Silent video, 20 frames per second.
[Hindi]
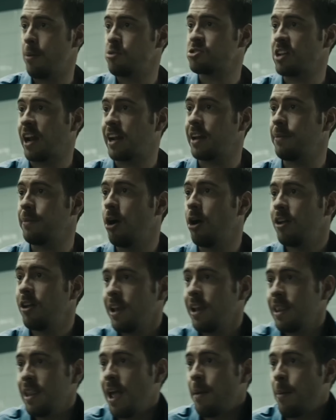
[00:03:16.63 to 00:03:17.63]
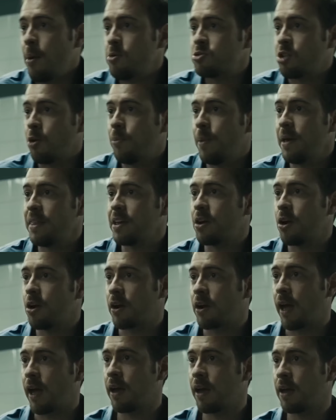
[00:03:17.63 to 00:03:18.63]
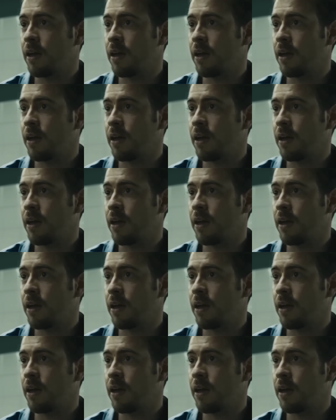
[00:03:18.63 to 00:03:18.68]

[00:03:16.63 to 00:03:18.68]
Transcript: था कि वह उसे मार डाले